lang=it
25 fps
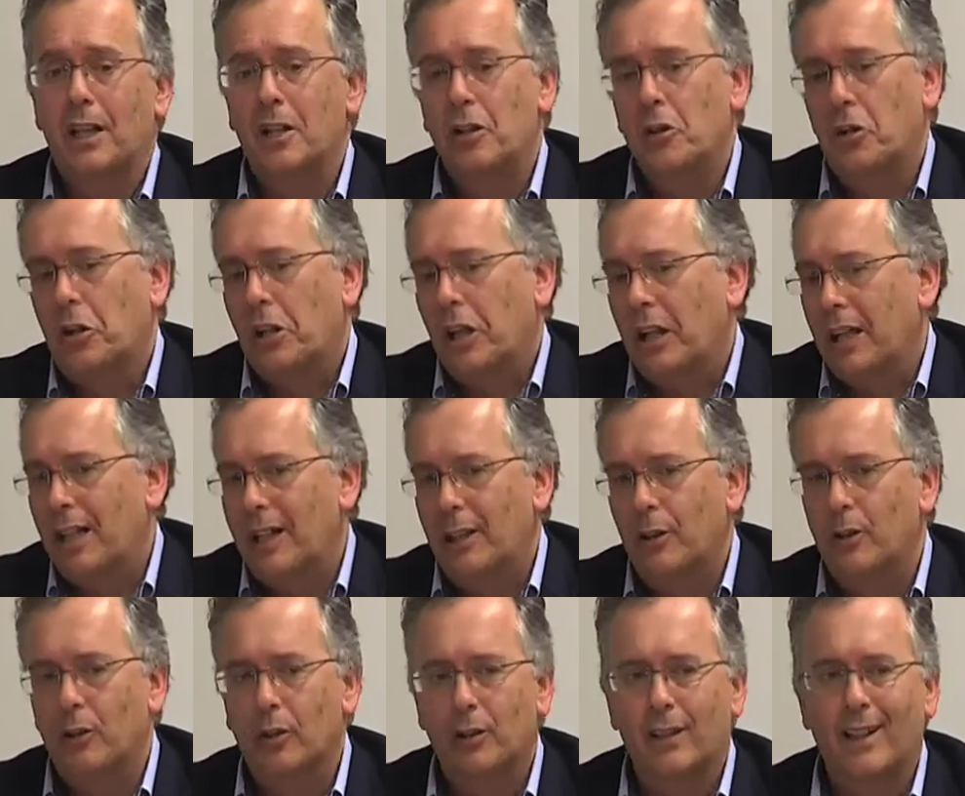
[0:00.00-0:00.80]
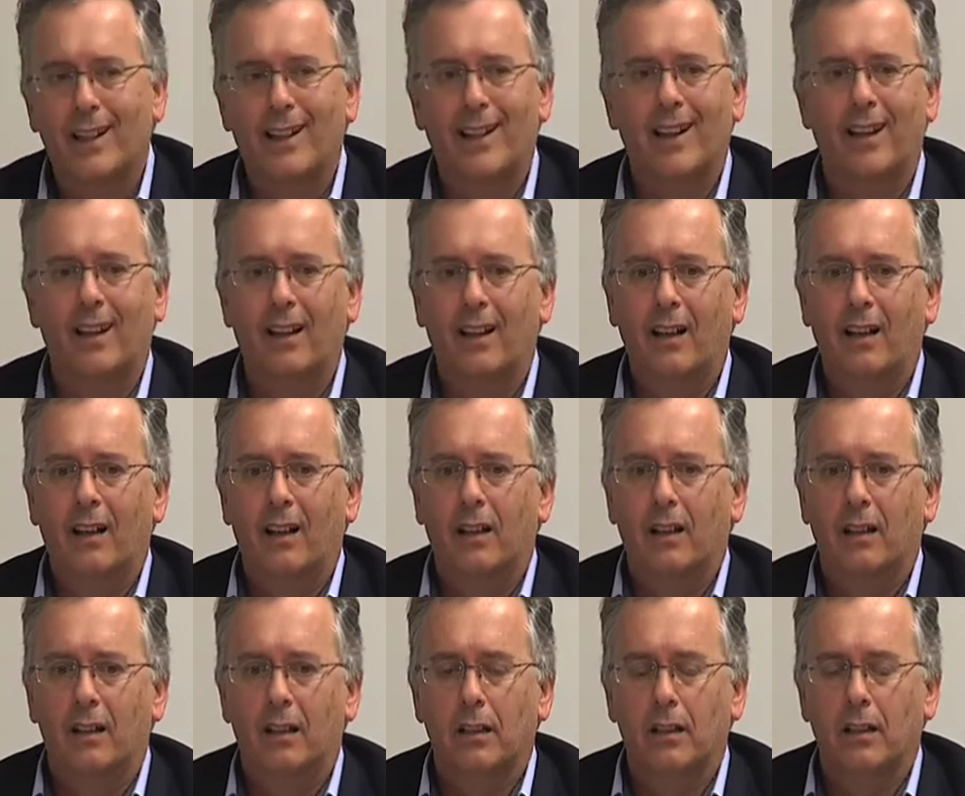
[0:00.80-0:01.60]
io credo che
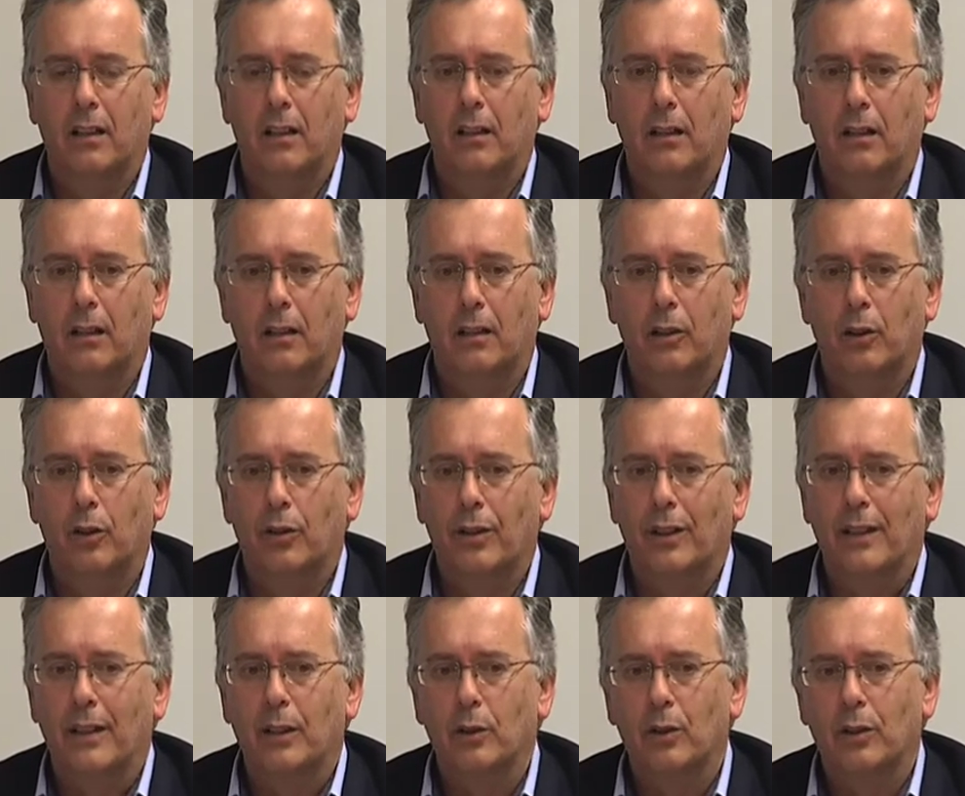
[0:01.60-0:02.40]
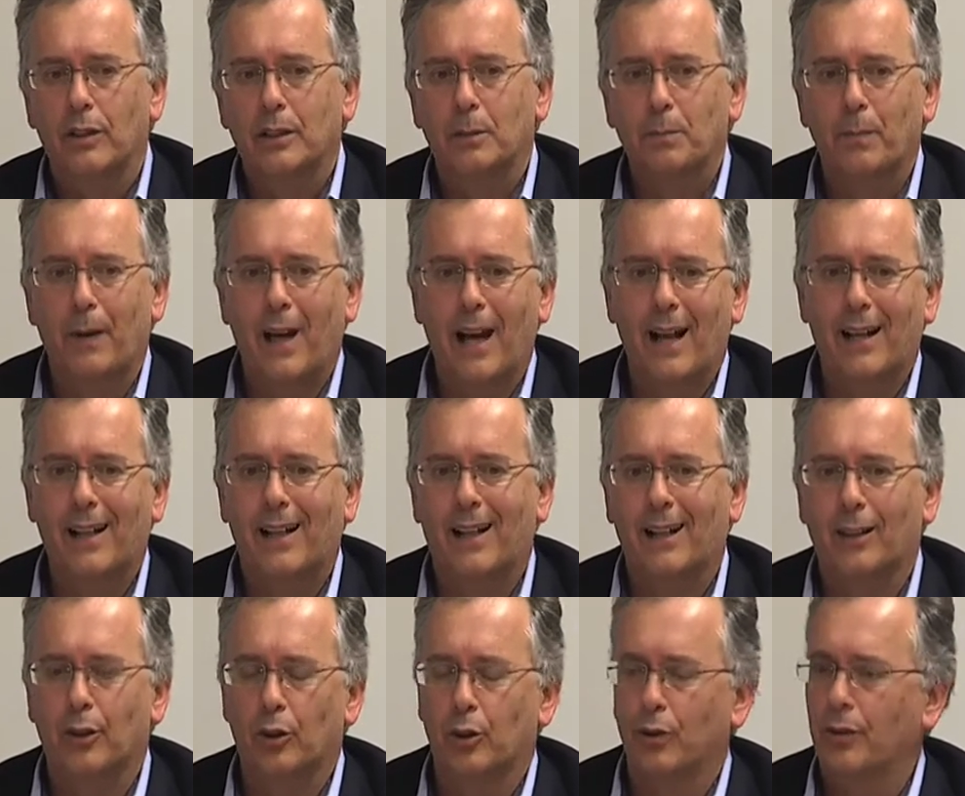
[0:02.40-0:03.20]
eh, il governatore
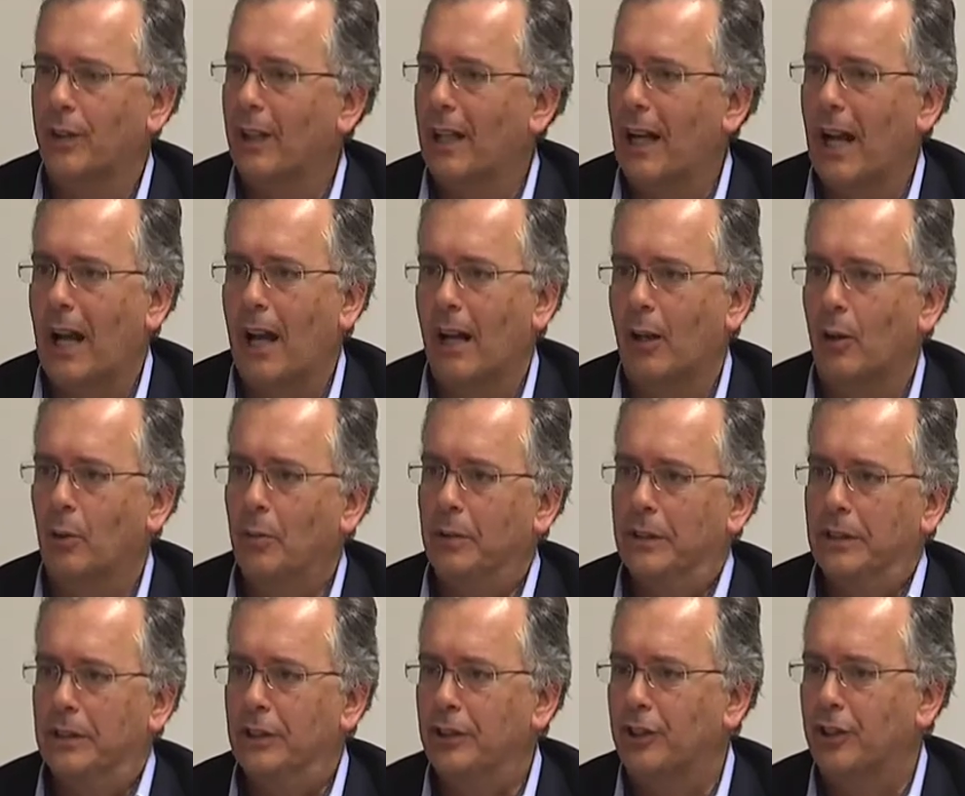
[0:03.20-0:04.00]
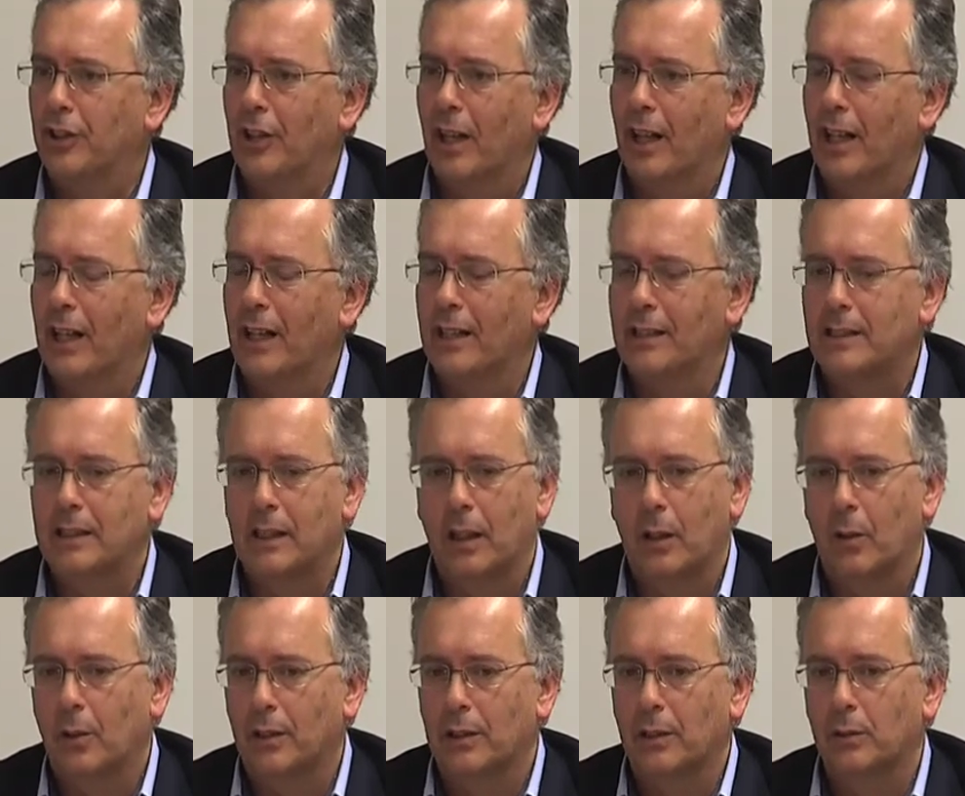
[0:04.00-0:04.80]
Spacca troverà come si dice la
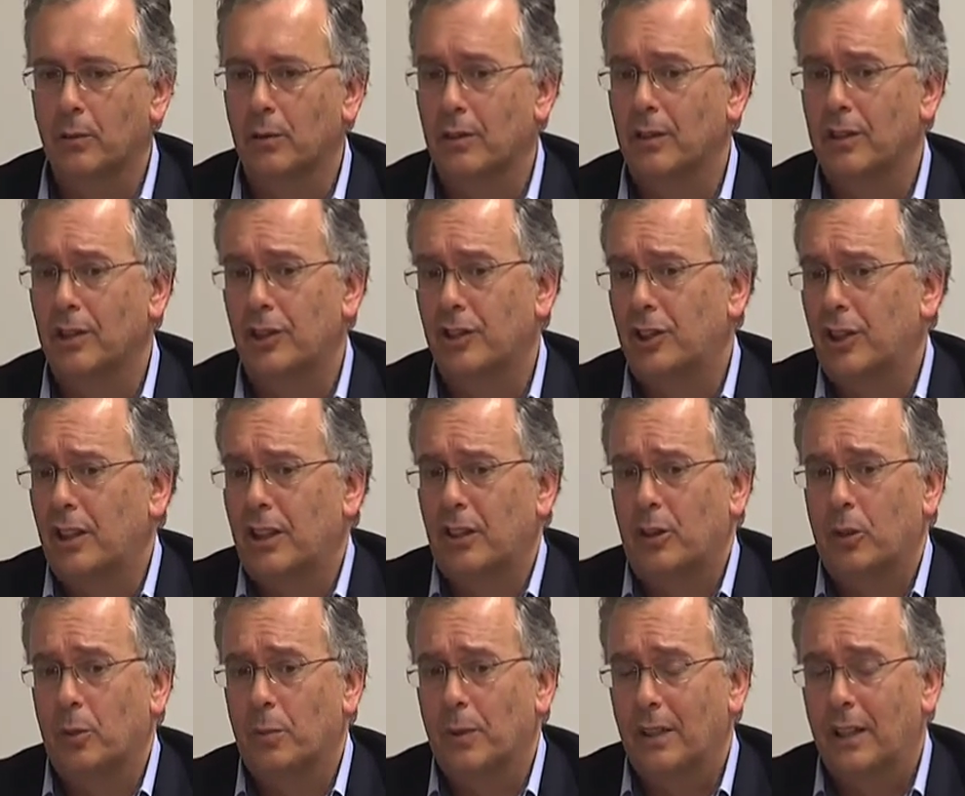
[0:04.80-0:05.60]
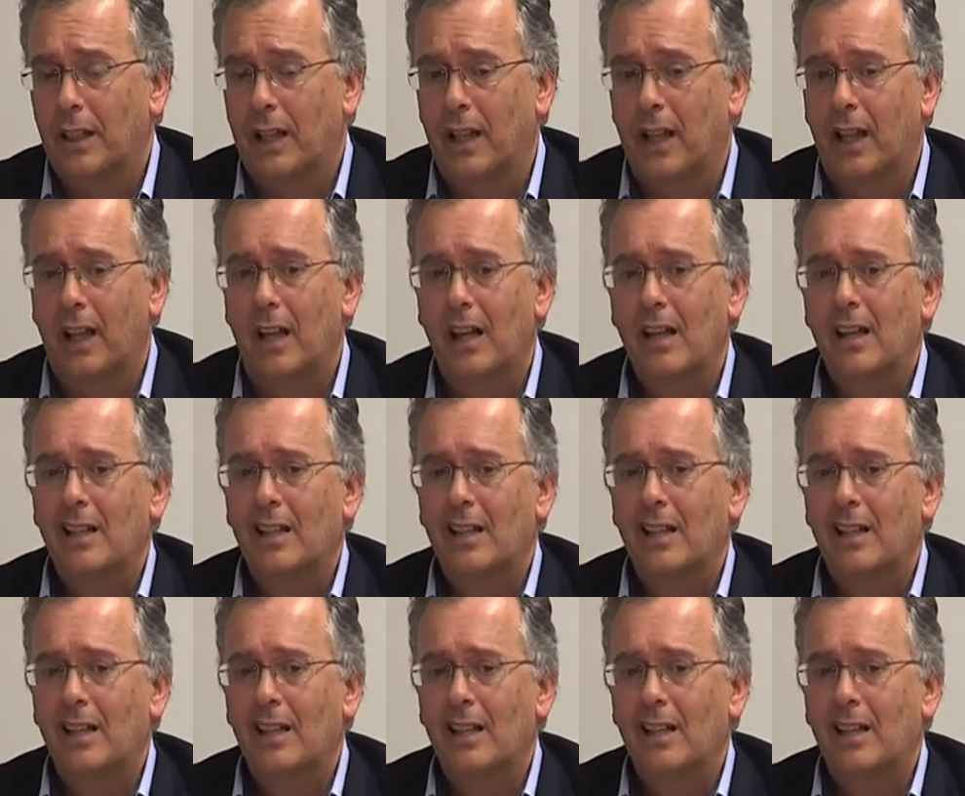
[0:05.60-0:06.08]
classica quadratura del cerchio perché